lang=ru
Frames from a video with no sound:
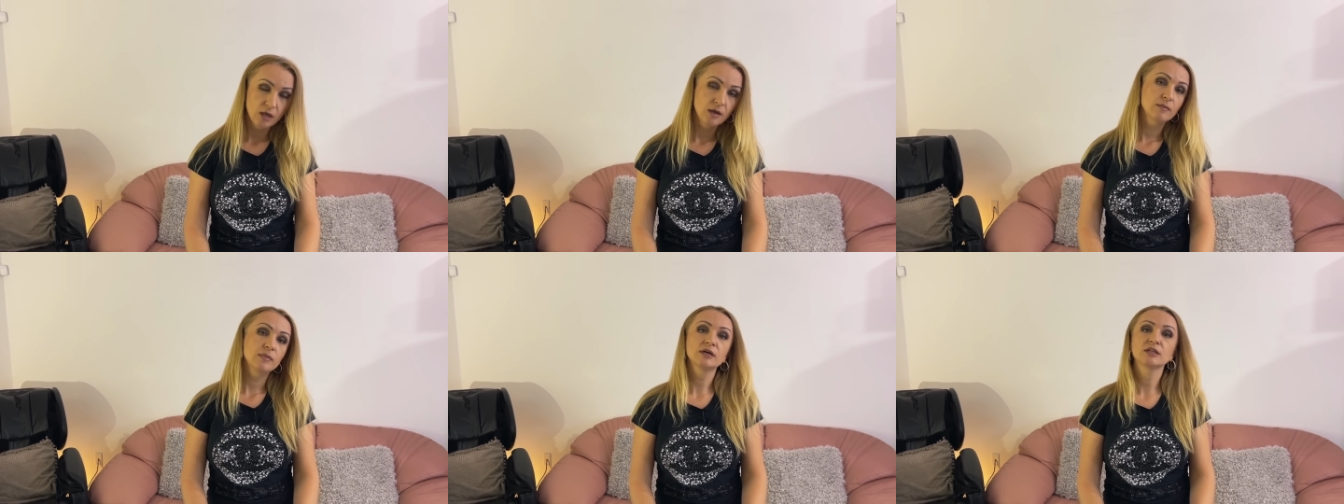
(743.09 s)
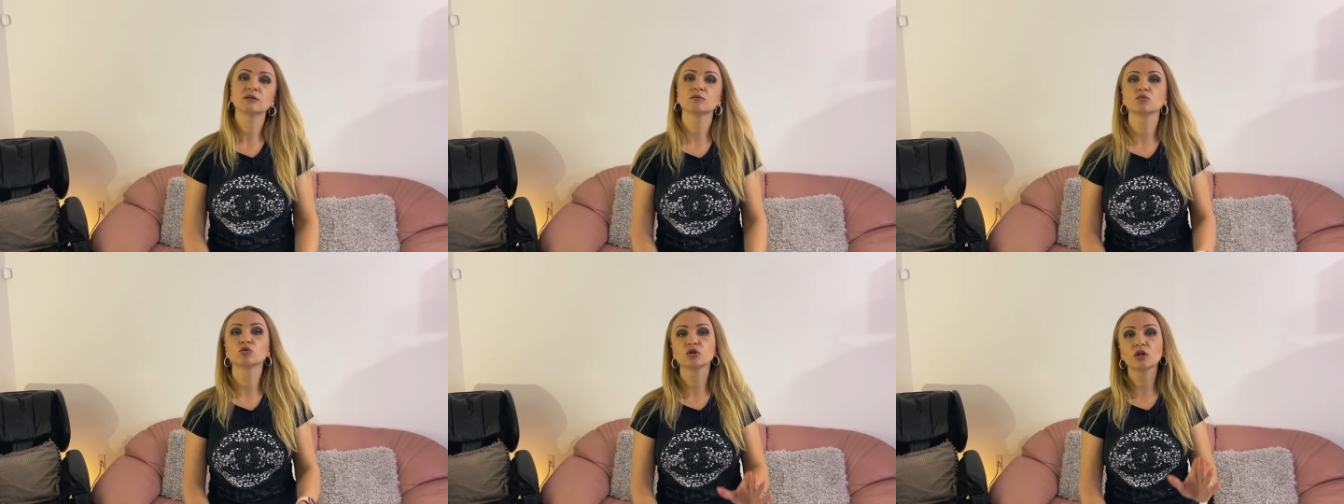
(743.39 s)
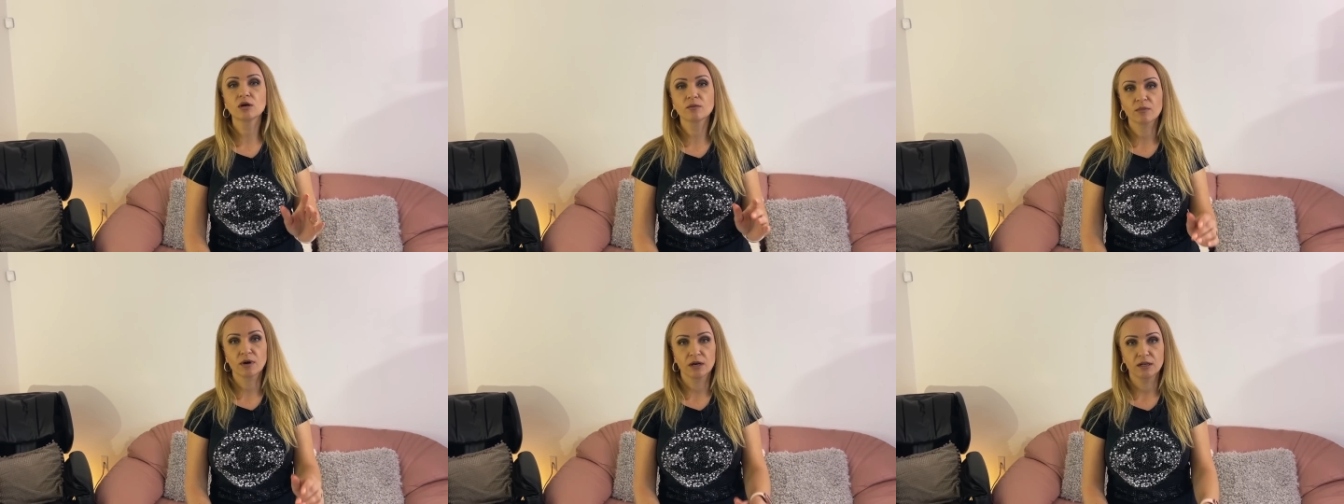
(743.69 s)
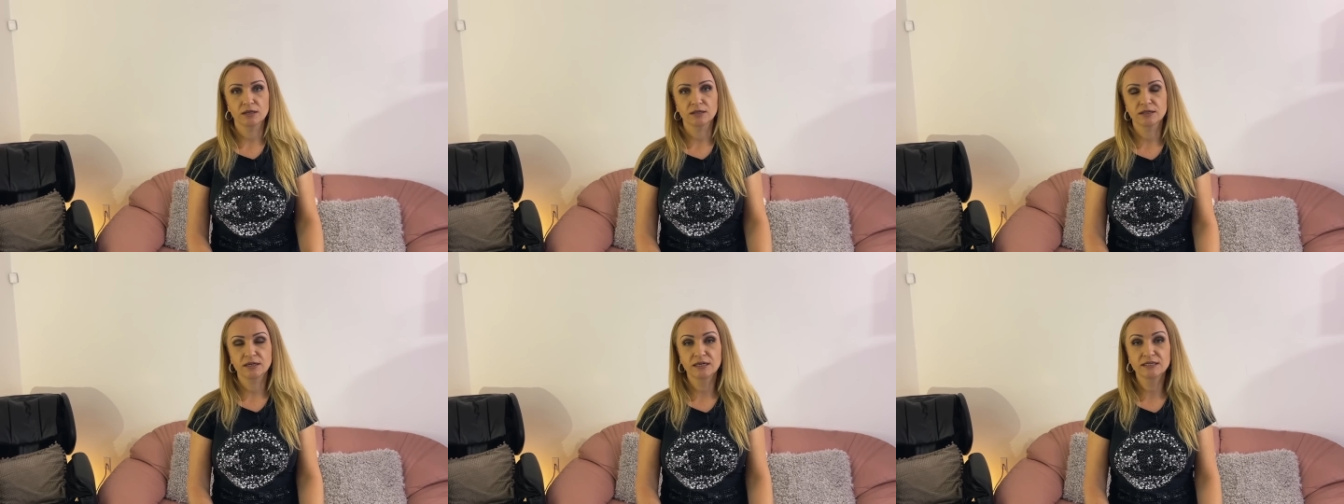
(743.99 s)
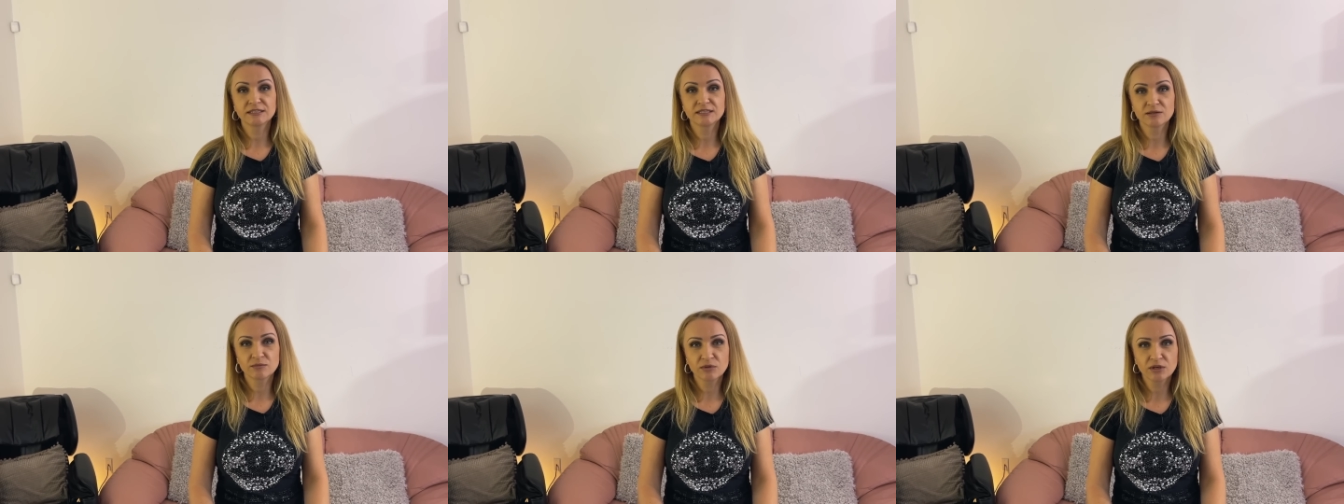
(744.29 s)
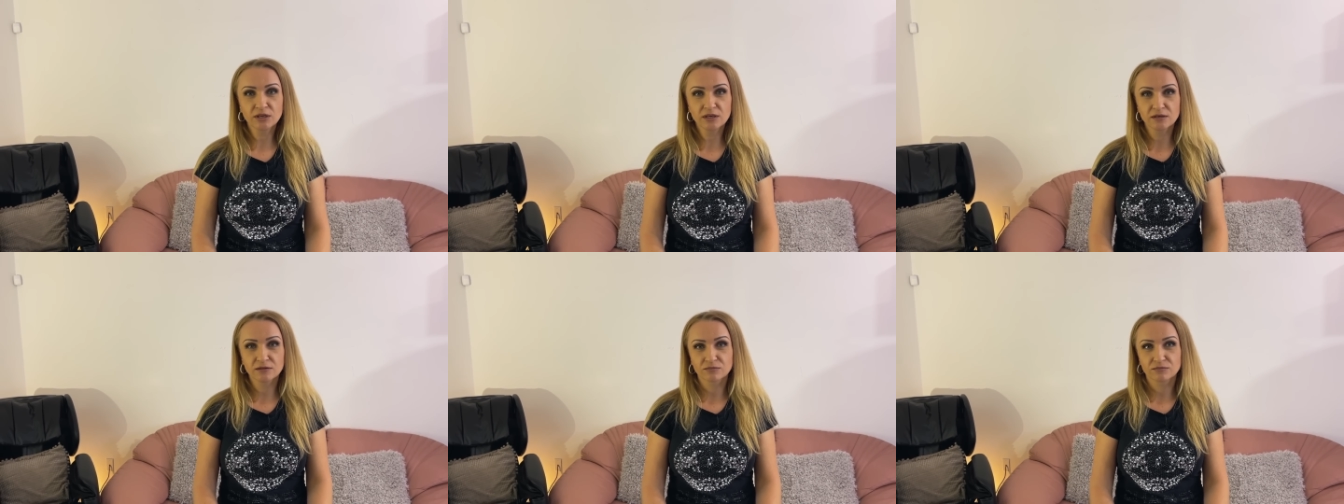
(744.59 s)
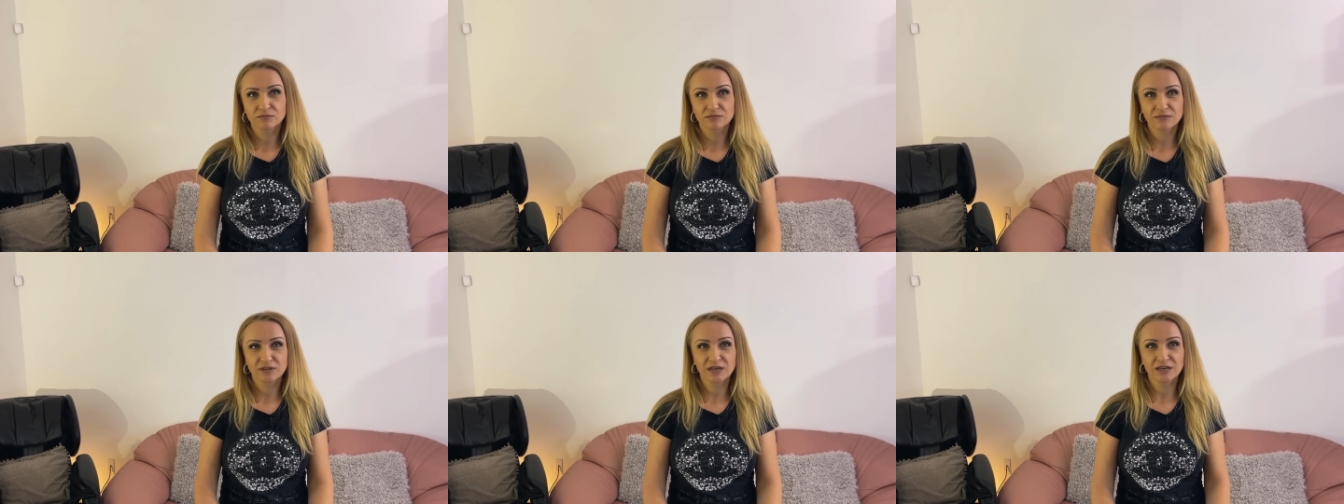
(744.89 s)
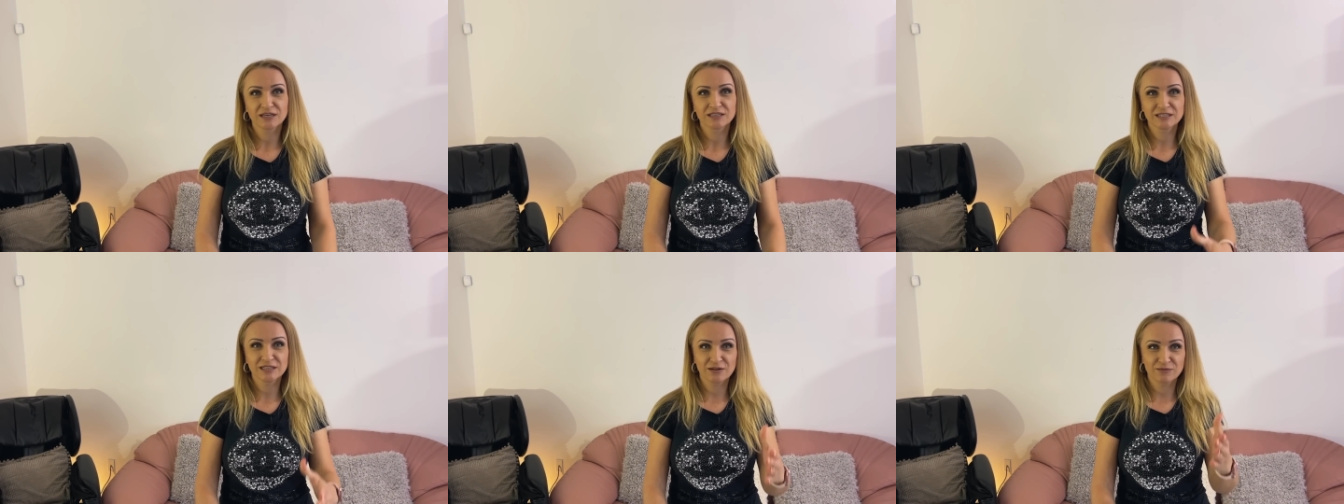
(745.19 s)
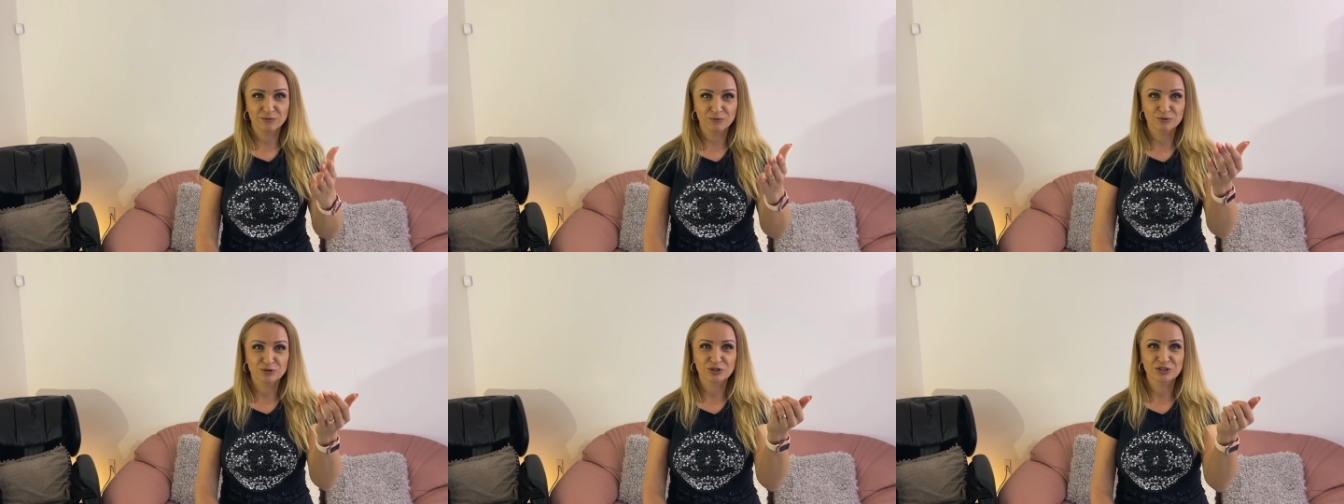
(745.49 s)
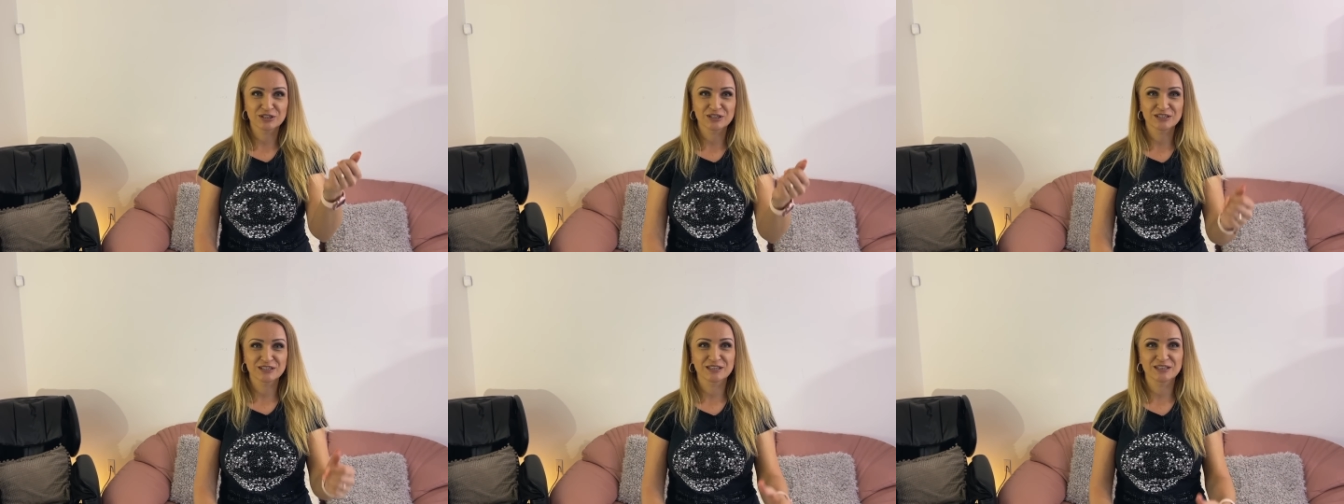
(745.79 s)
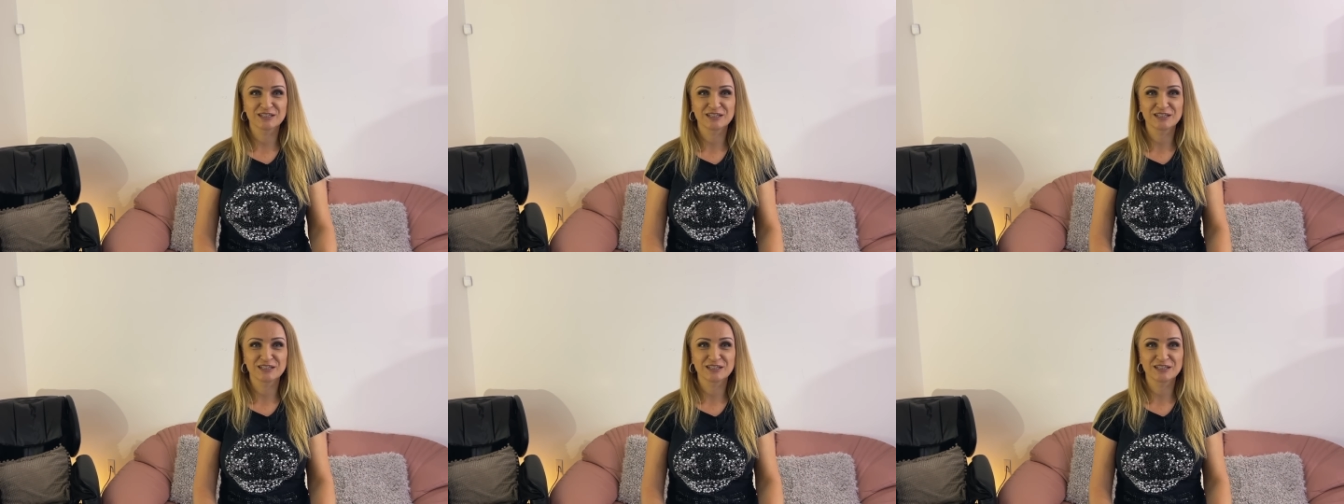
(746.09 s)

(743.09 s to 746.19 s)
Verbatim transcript: Поэтому нормально. Для семьи, как Слава уже сказал,